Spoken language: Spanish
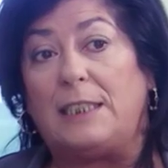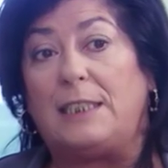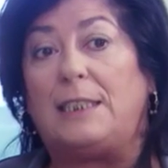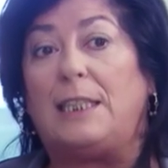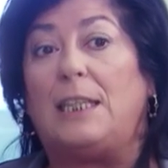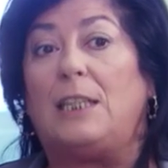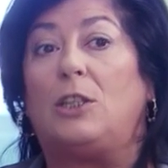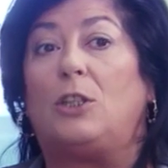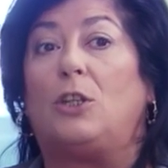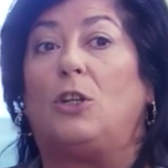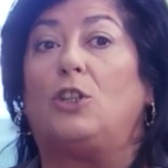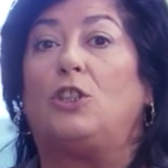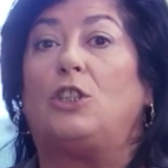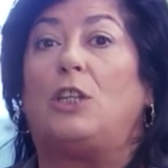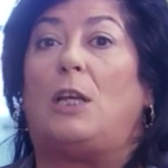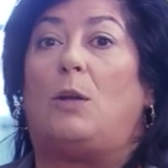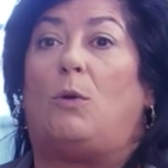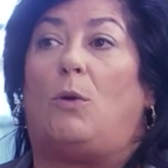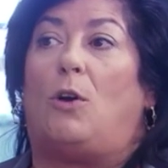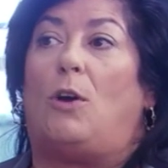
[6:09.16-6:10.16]

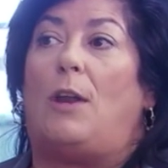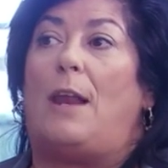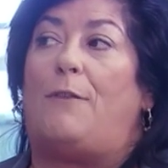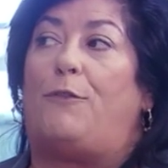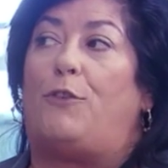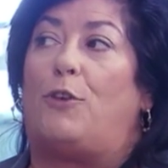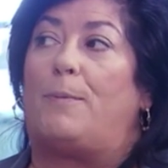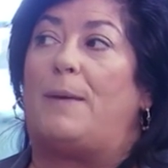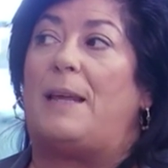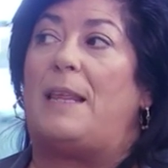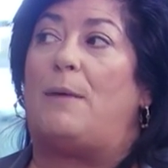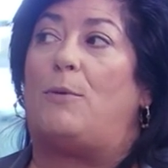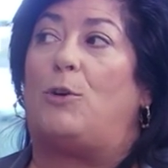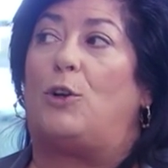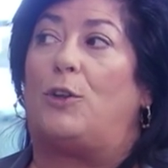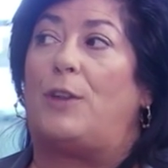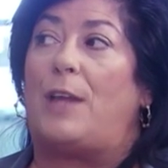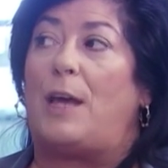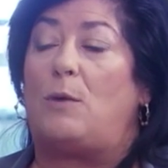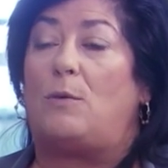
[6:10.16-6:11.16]
distintos y luego la forma de
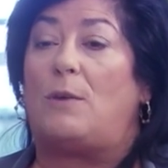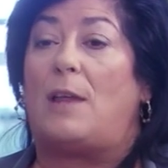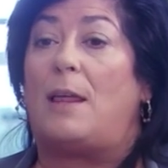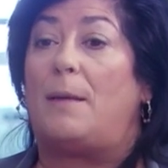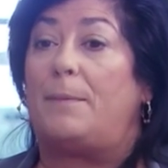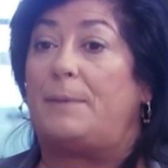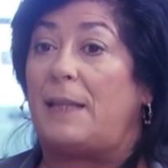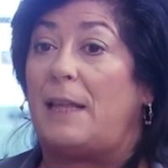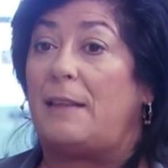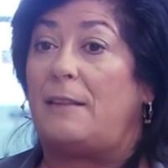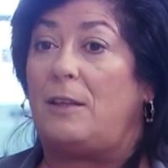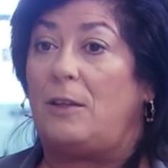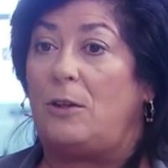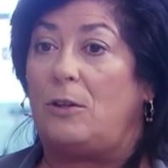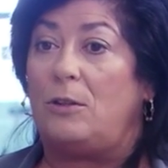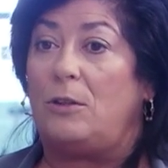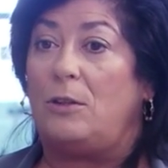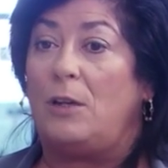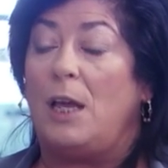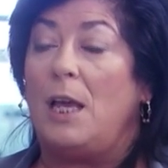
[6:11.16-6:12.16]
abordar una
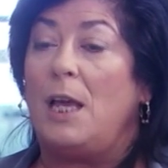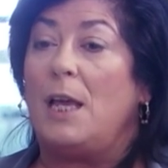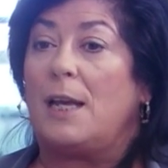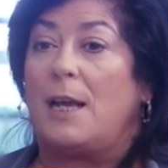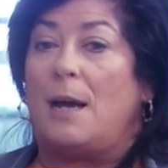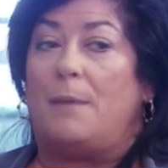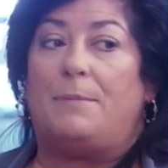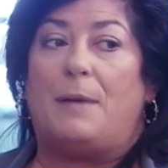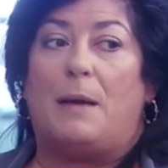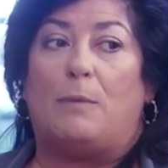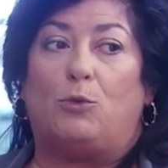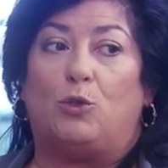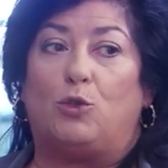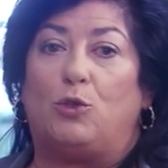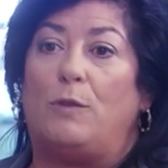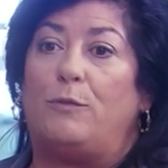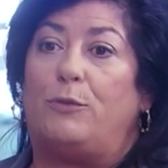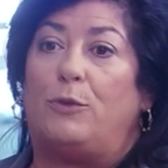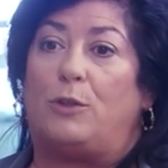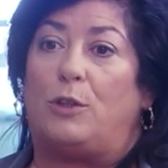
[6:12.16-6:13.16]
adaptación cambia
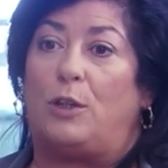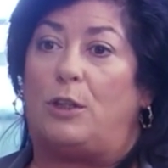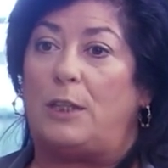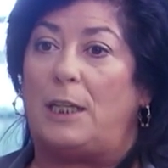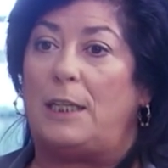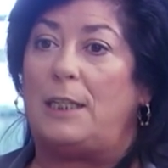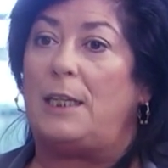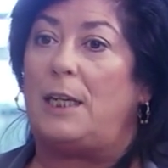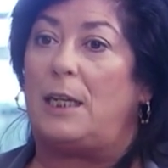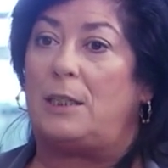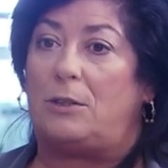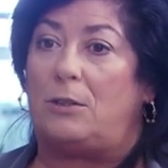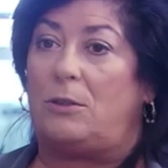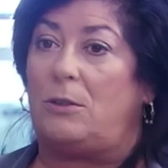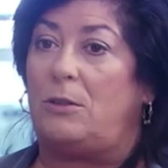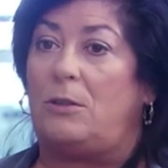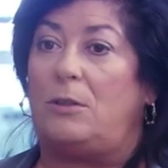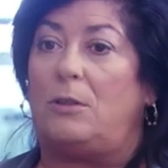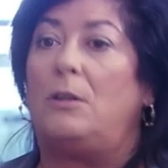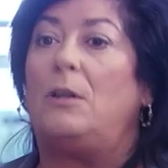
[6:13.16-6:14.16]
mucho en función del
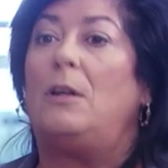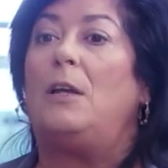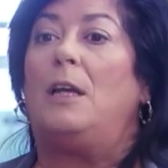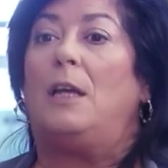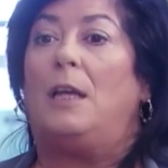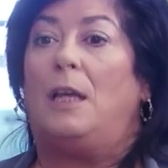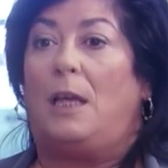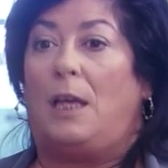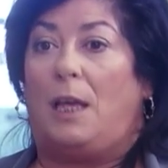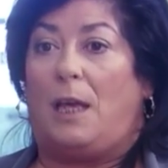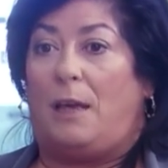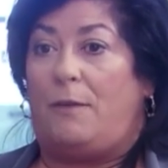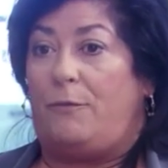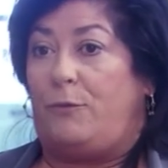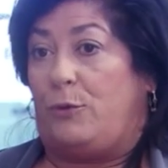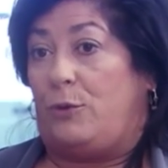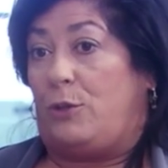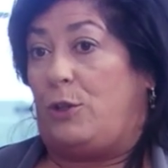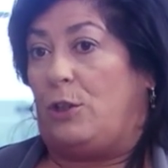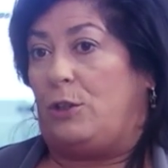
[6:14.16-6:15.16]
director, en
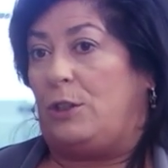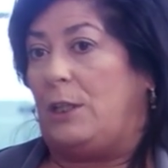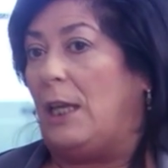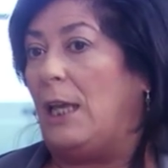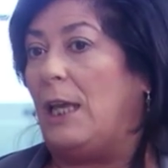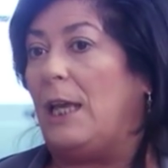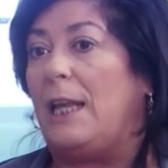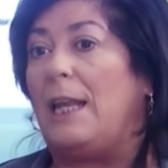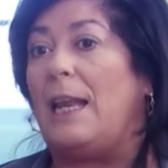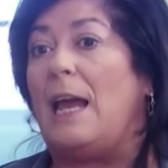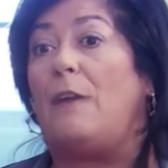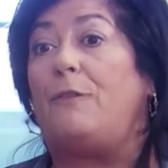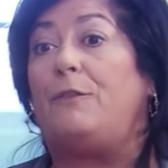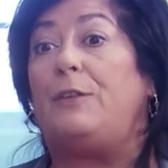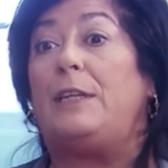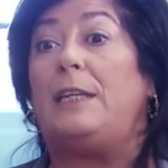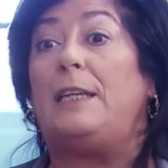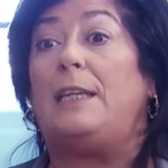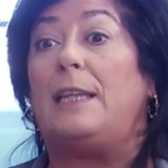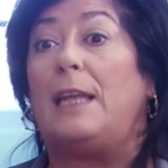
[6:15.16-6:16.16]
función de la
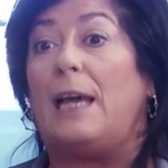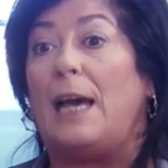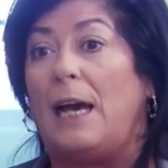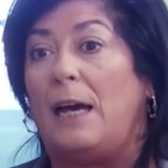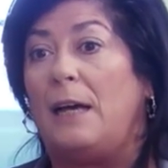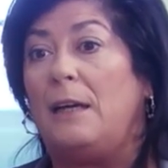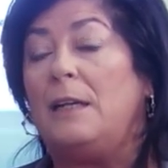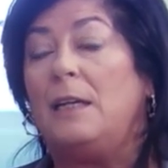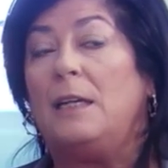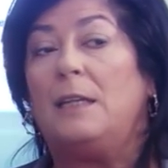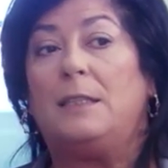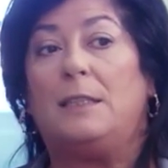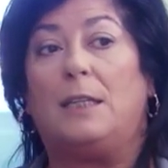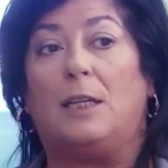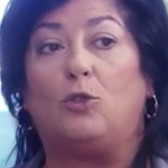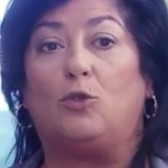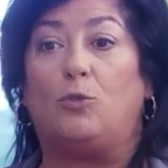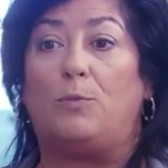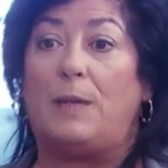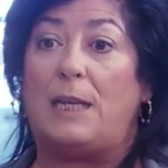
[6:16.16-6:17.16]
afinidad
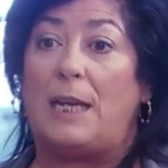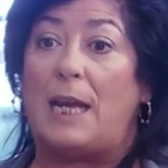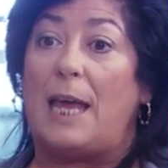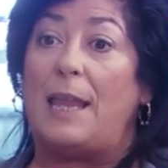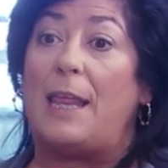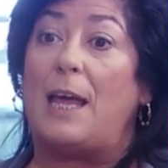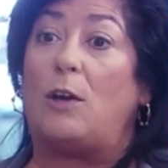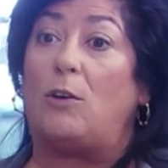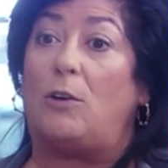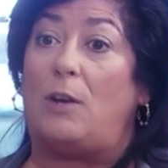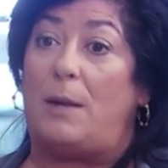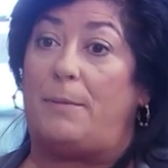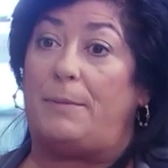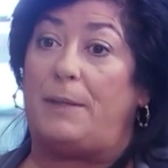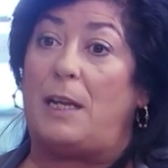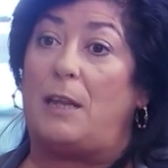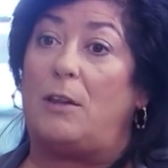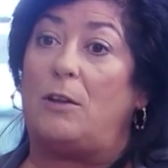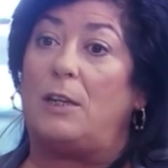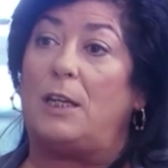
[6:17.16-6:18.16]
de su mirada con la
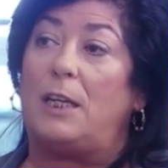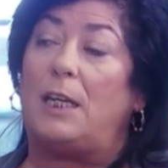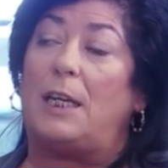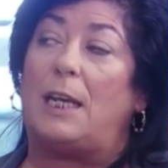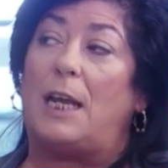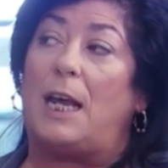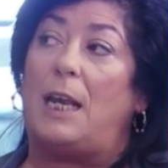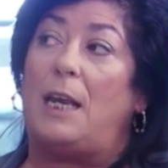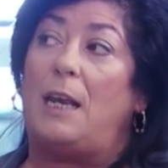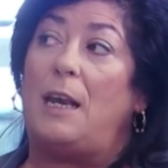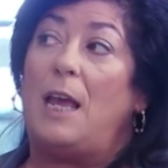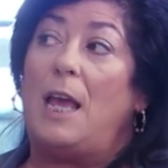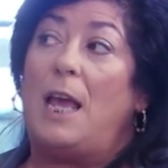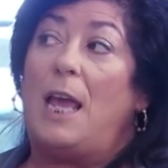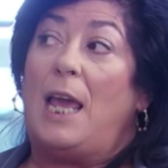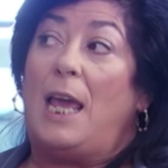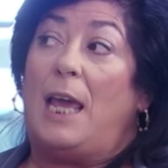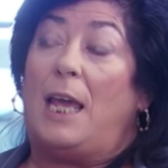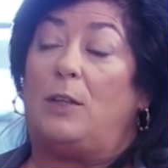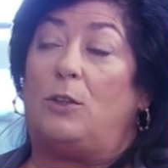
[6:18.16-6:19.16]
mirada original.
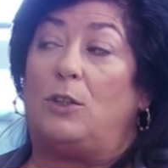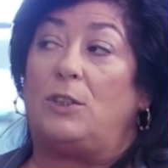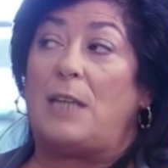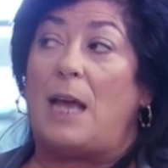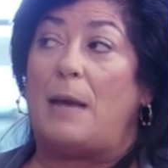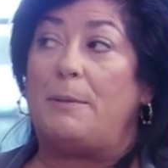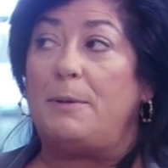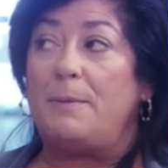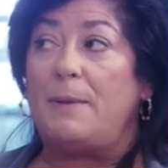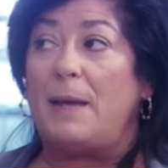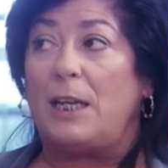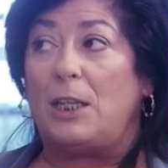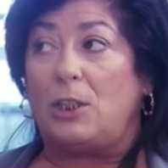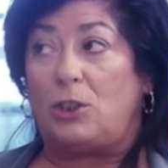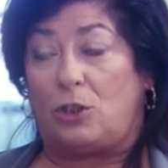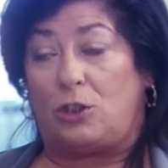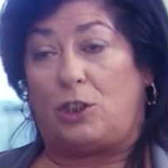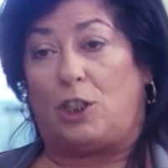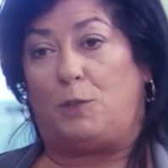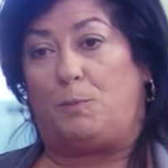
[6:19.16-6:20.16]
Entonces, a mí me han
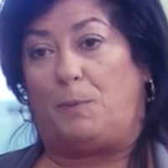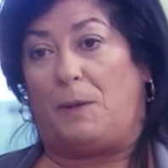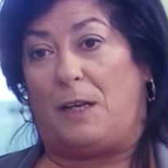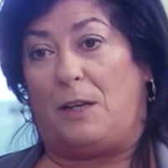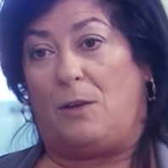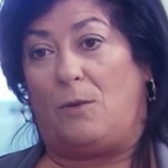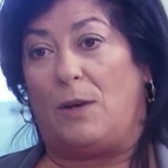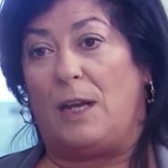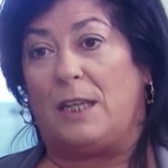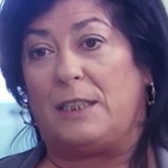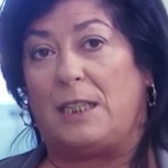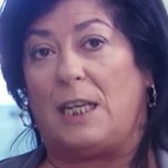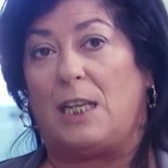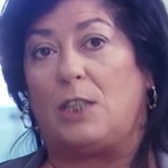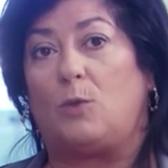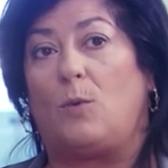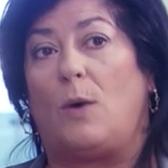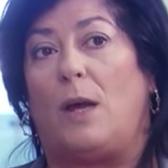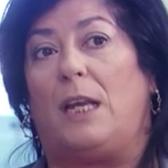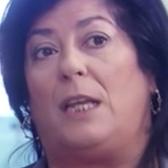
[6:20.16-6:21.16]
hecho seis películas, de
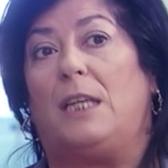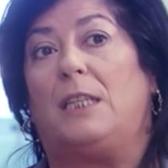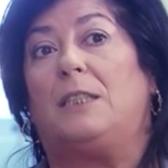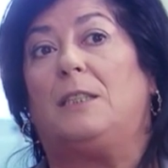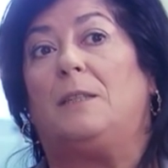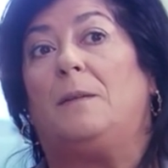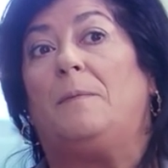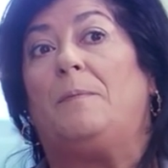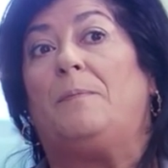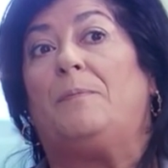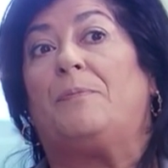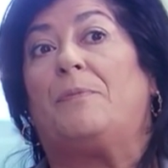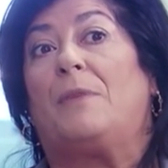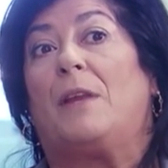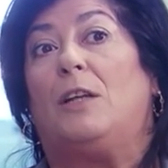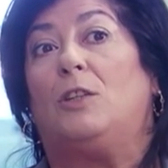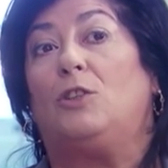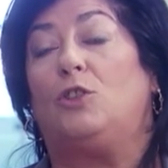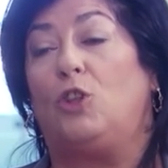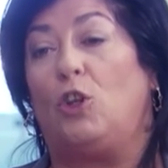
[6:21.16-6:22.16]
las cuales
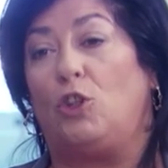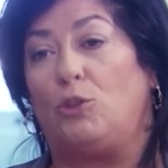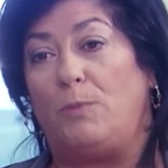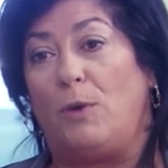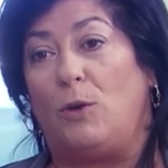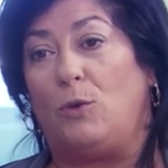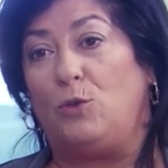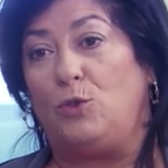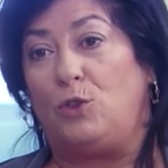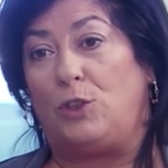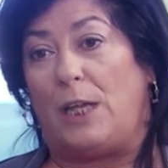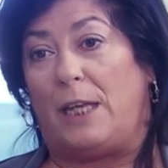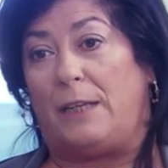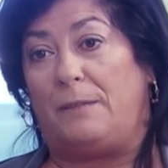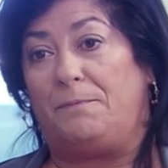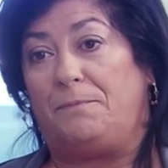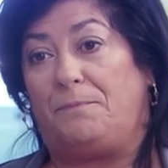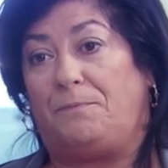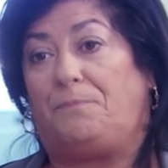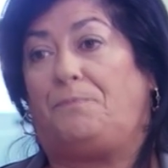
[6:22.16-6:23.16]
dos me
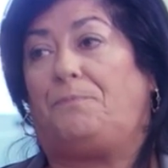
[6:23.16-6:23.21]
gustan,